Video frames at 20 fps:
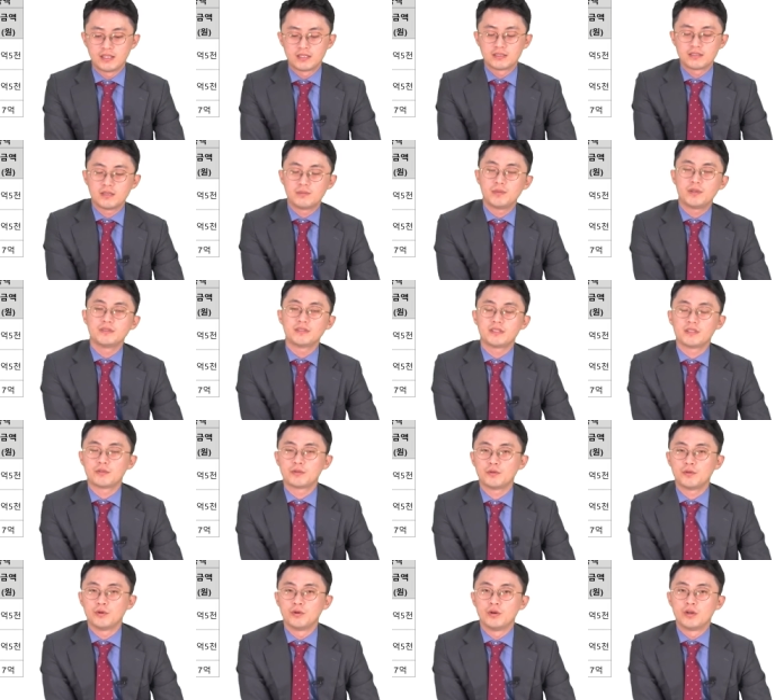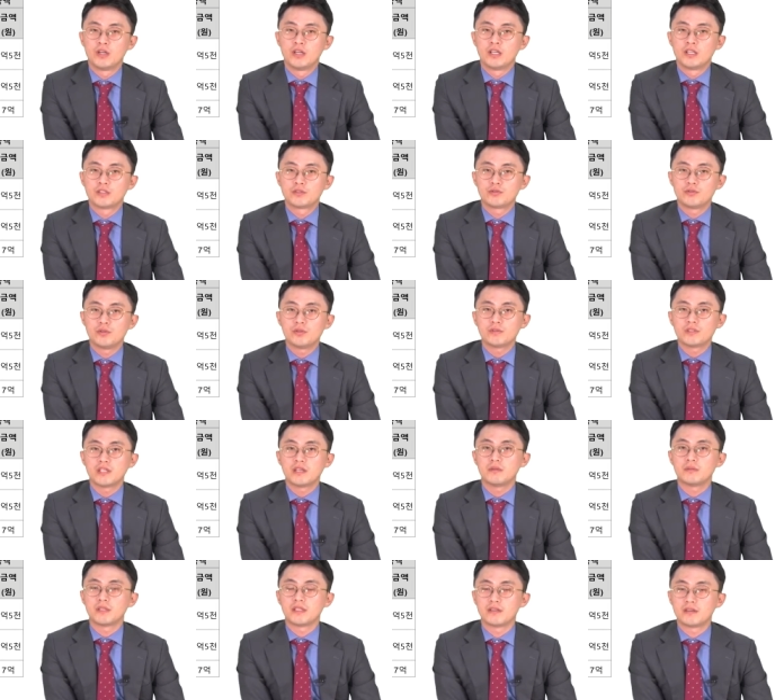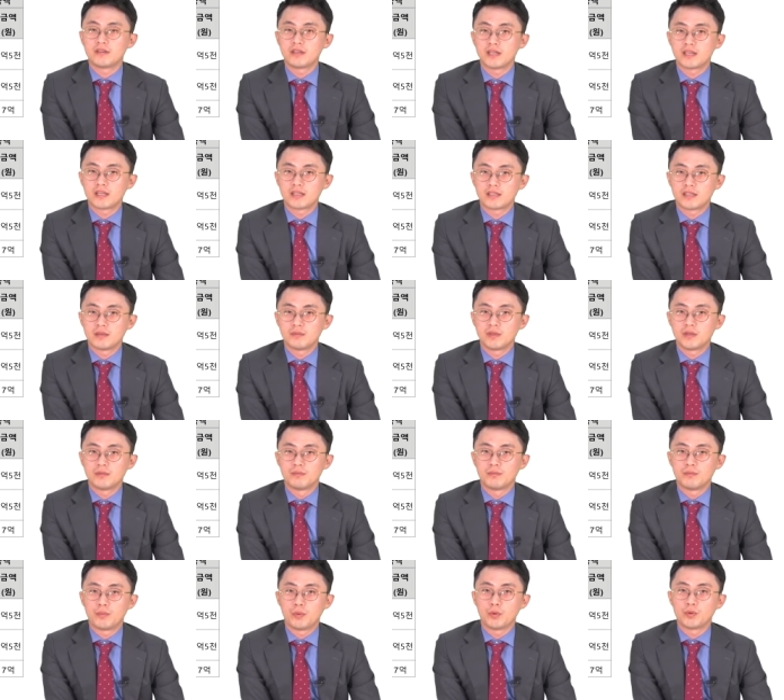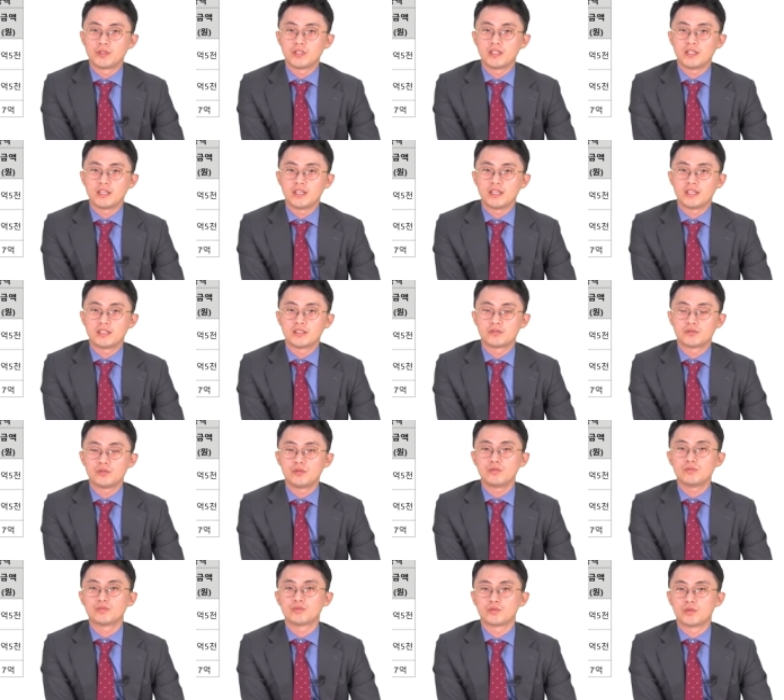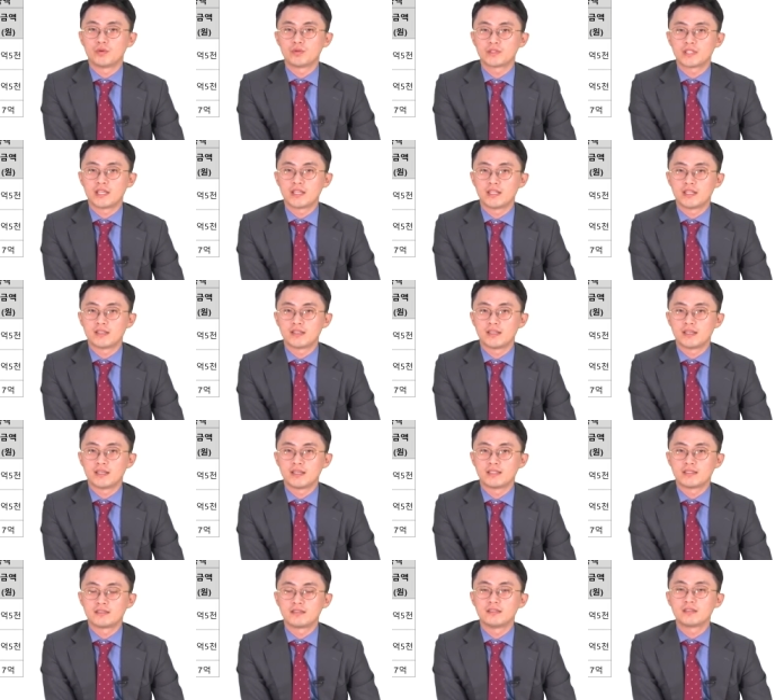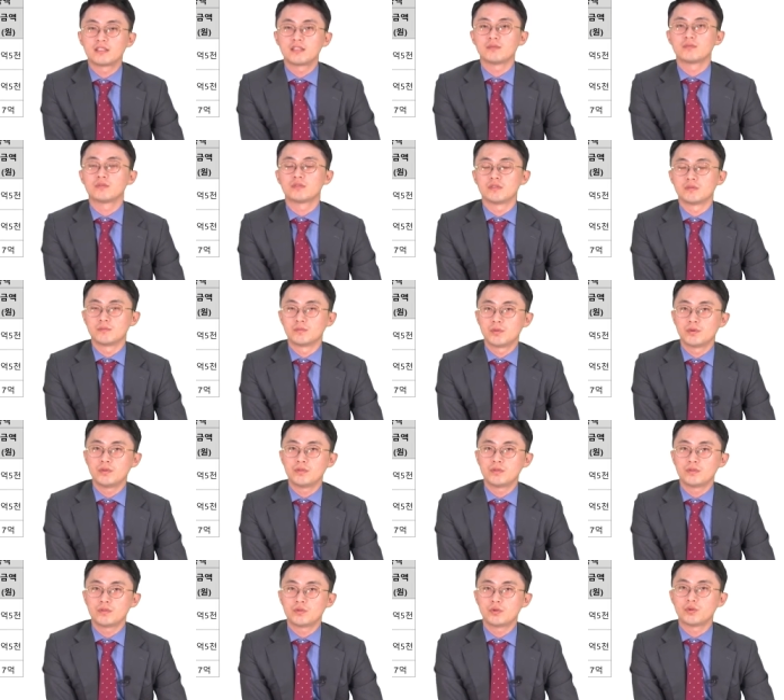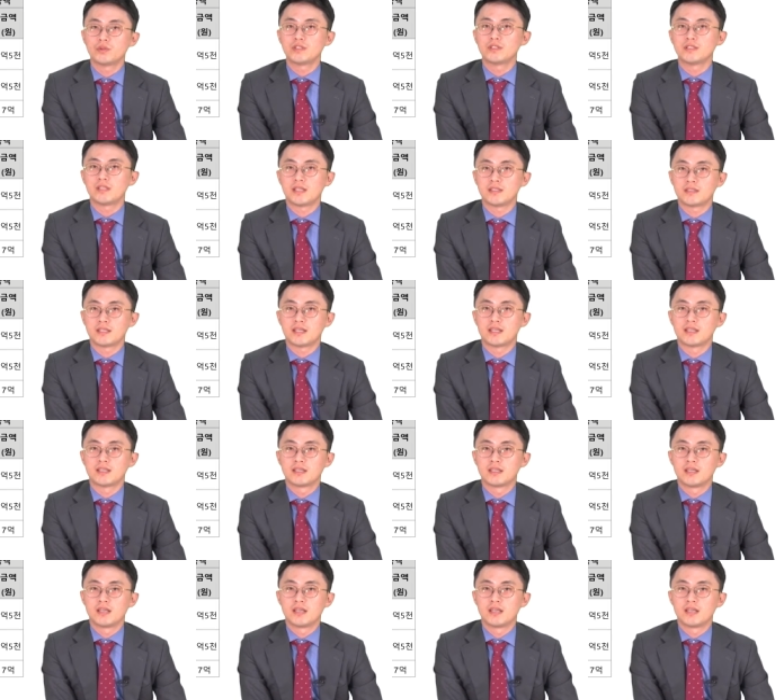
첫 번째로 수용 사업이 일어나게 되면 본인의 수용 부동산에 대한 등기부 등본, 토지 대장,